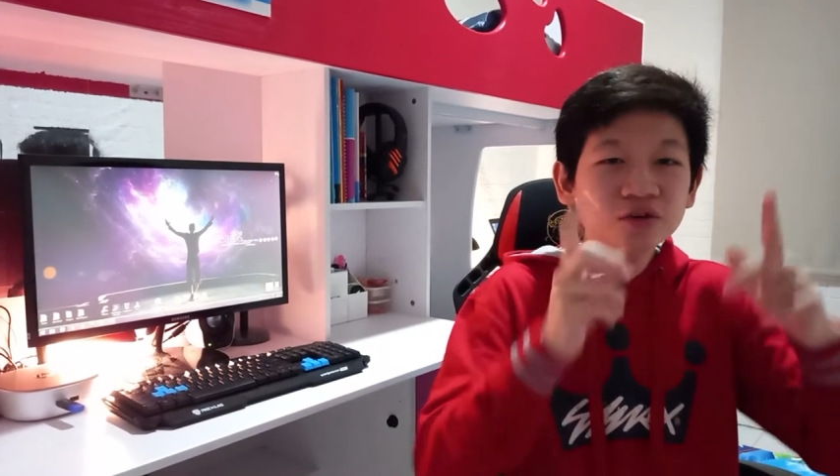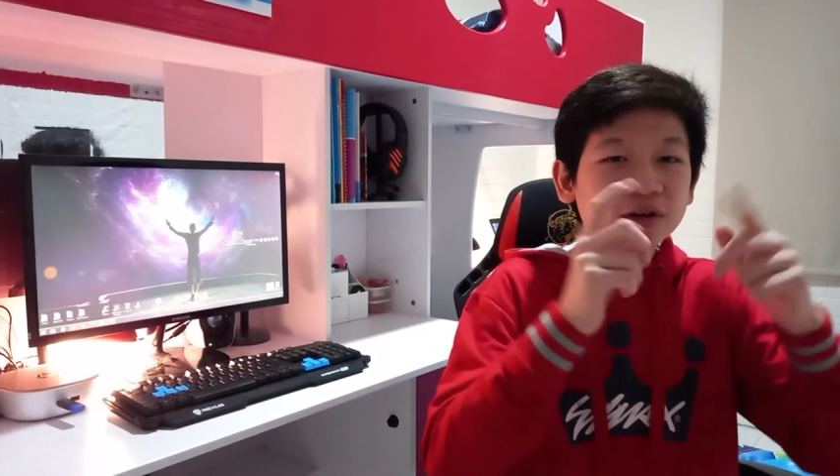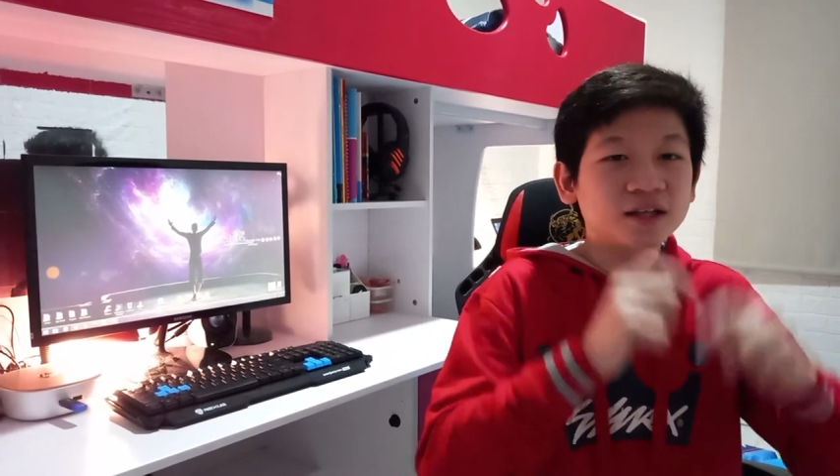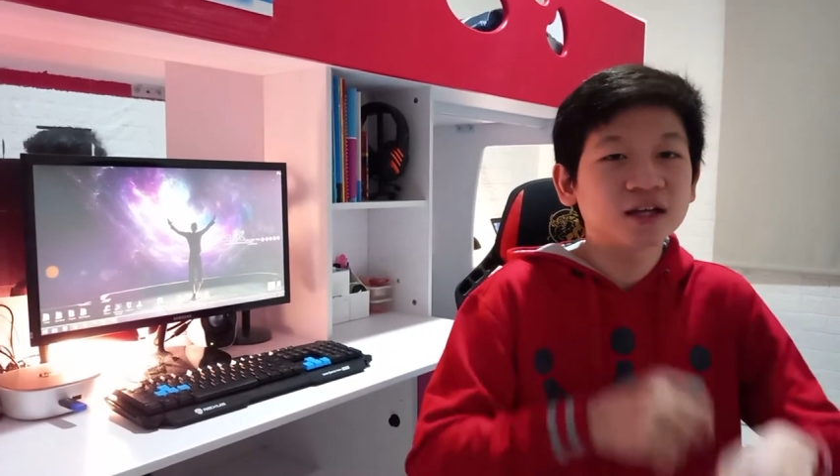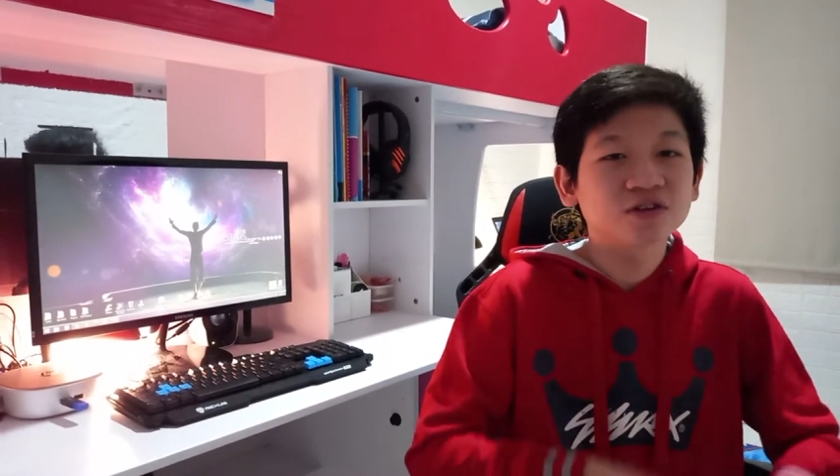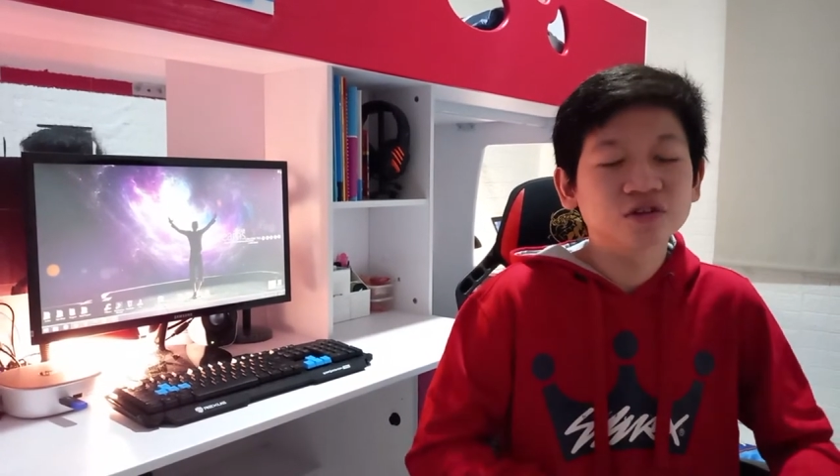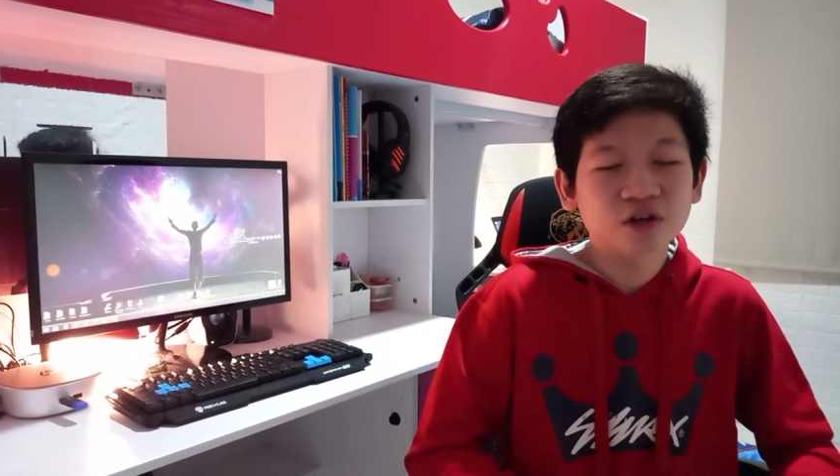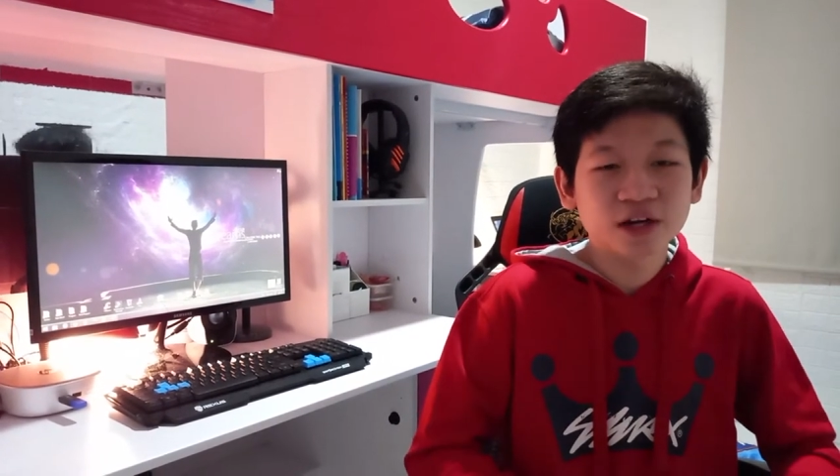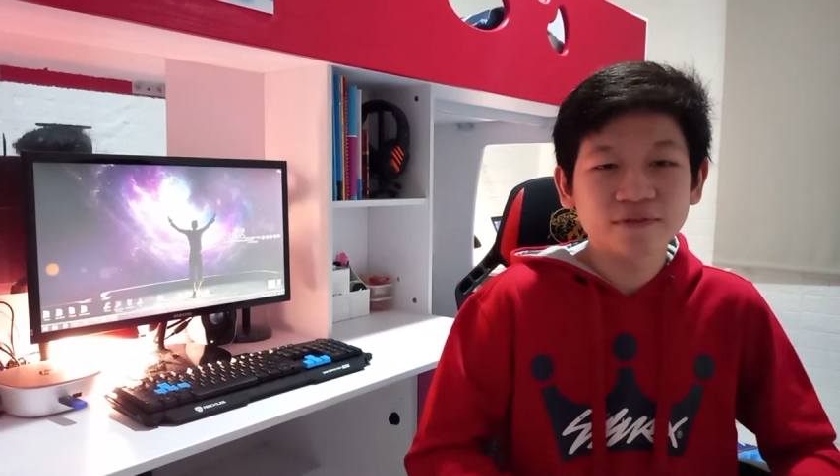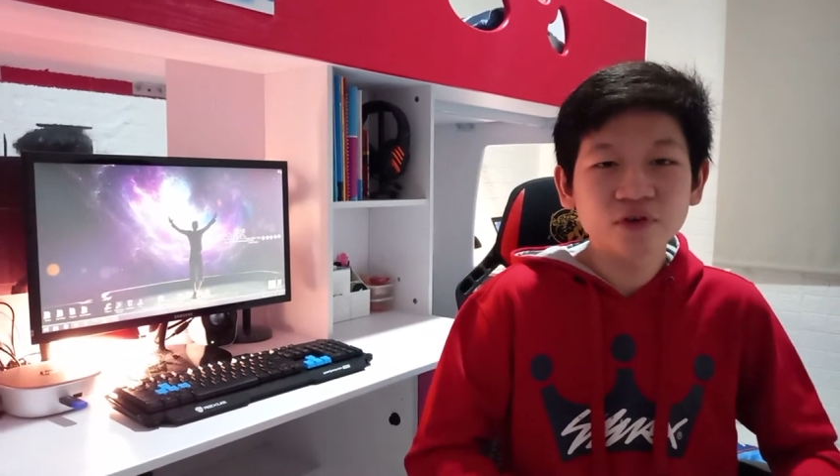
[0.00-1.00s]
yuk kita
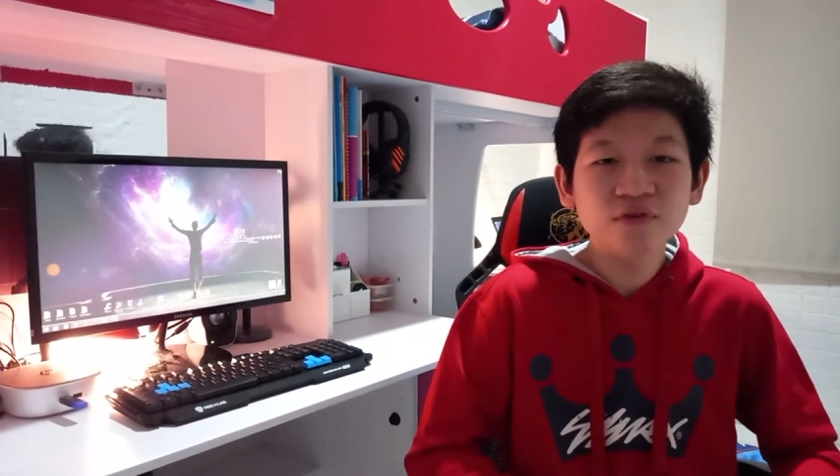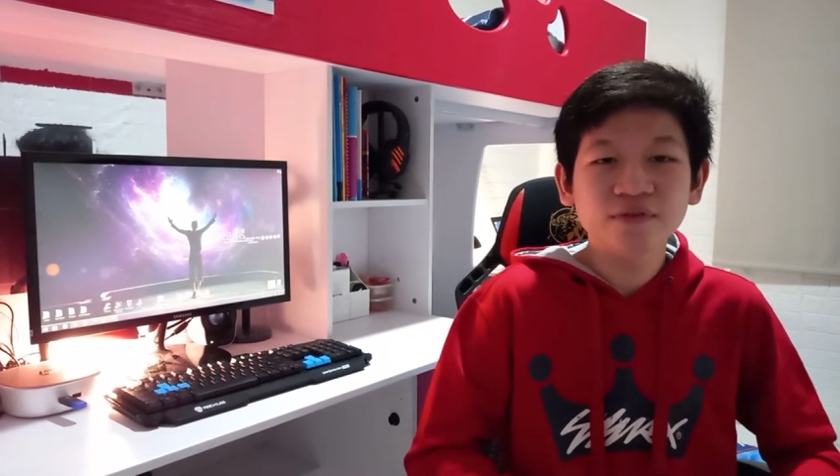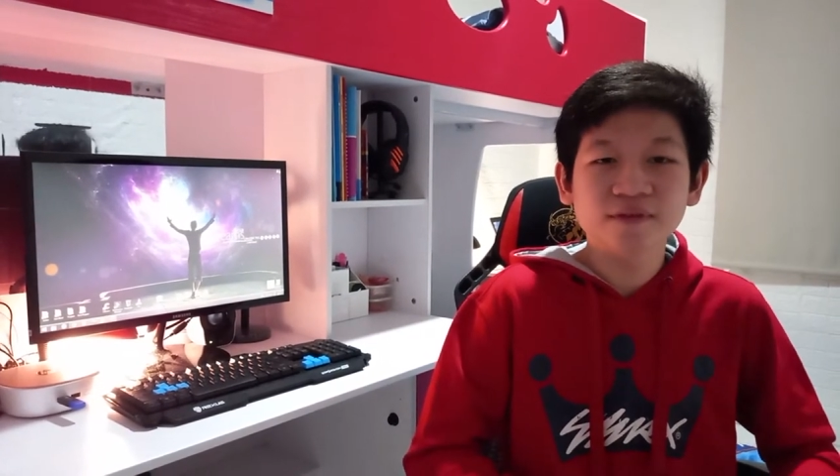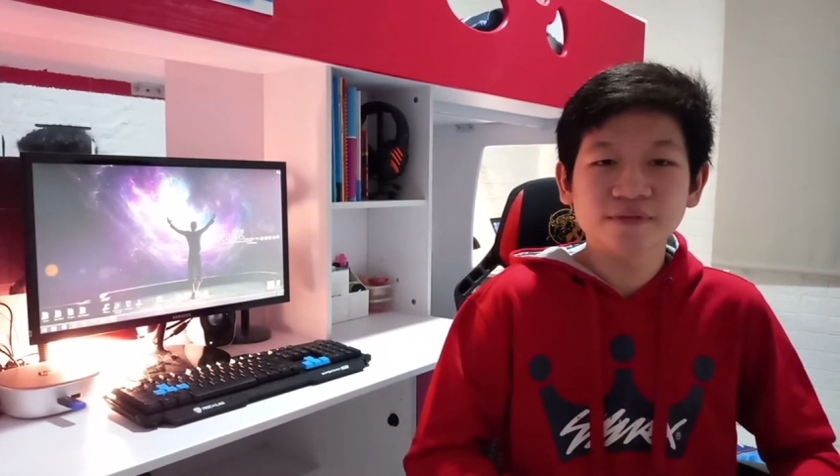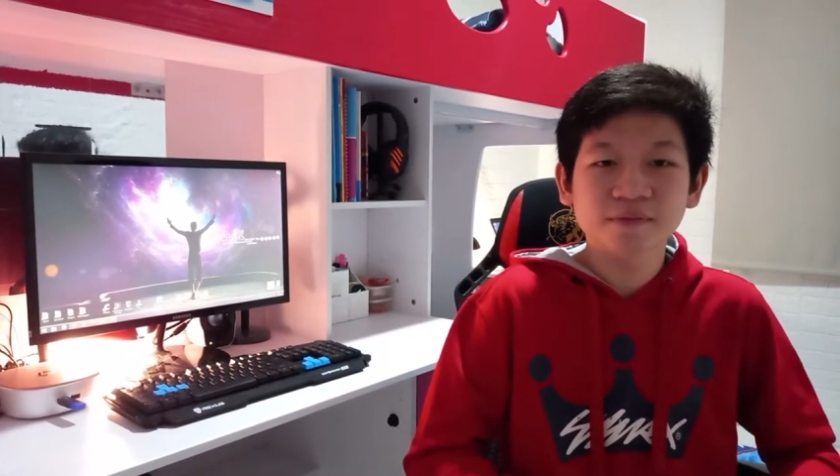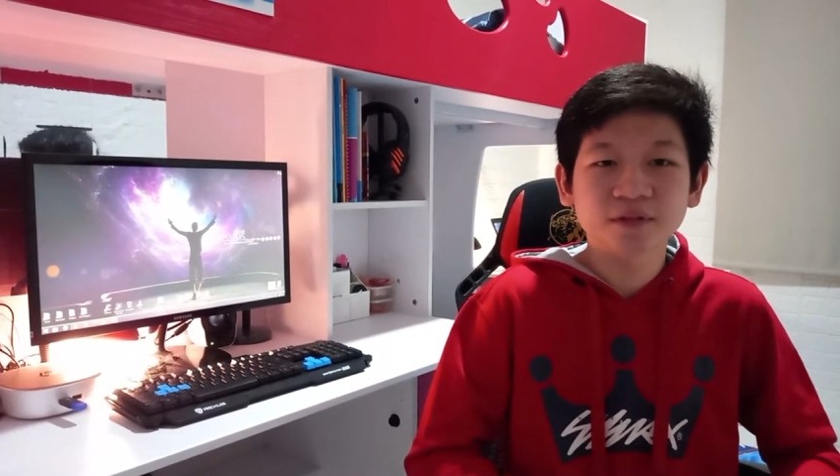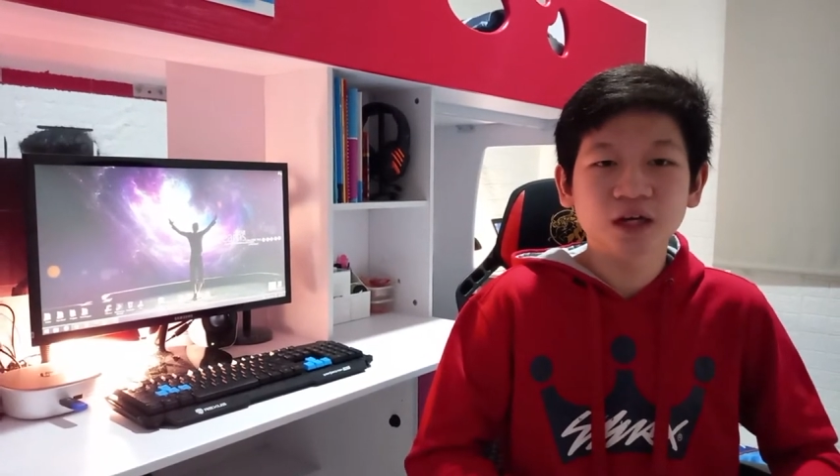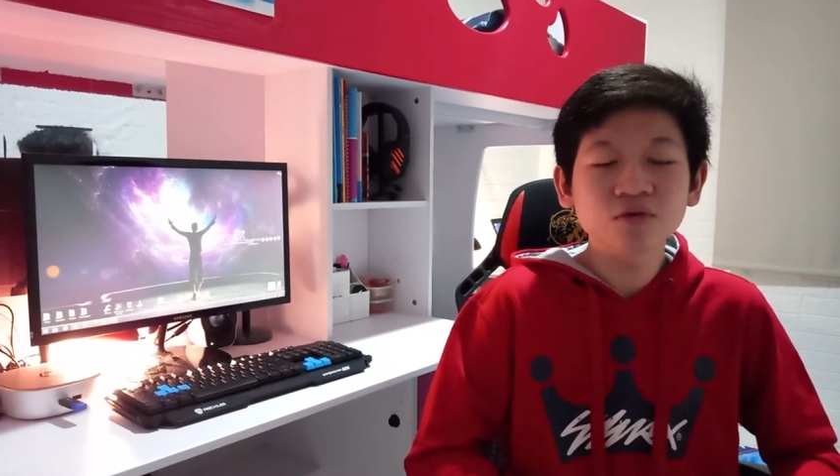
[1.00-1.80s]
tonton review film-film